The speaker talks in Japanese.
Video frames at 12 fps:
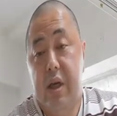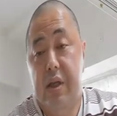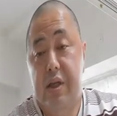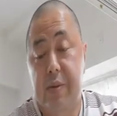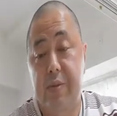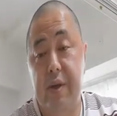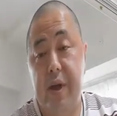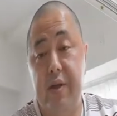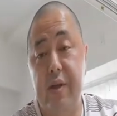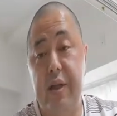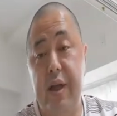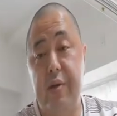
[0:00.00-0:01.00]
自分が
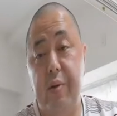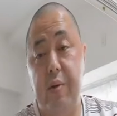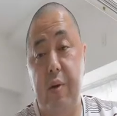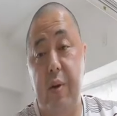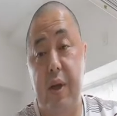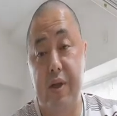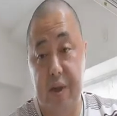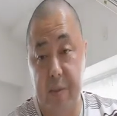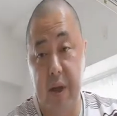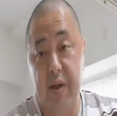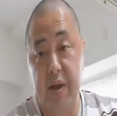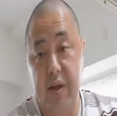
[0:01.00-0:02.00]
住んでるところは自
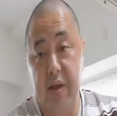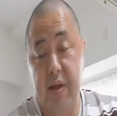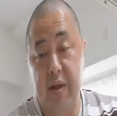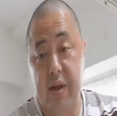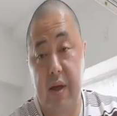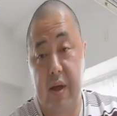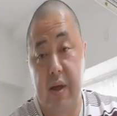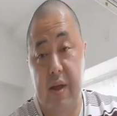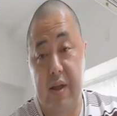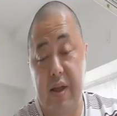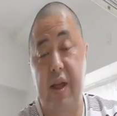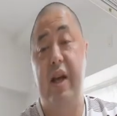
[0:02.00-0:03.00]
慢
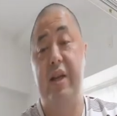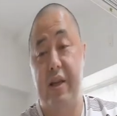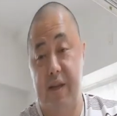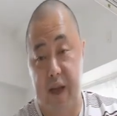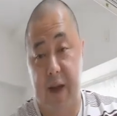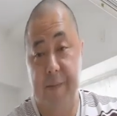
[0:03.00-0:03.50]
じゃないですか。